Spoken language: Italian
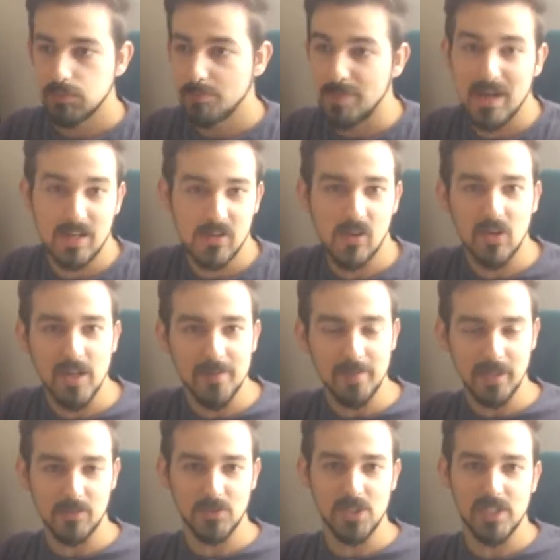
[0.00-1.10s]
parole,
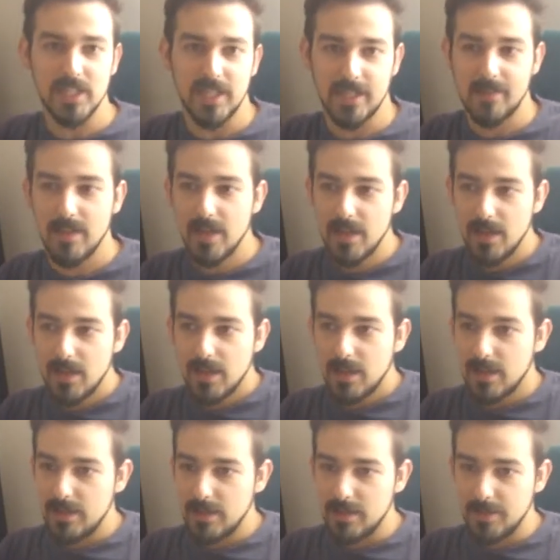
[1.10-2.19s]
per così dire.
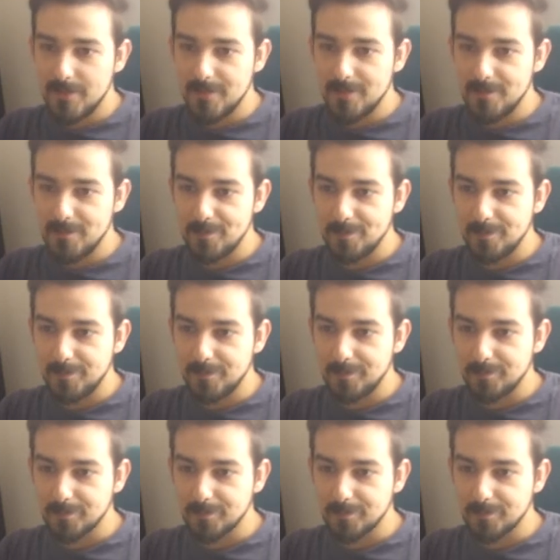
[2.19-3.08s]
Ehm,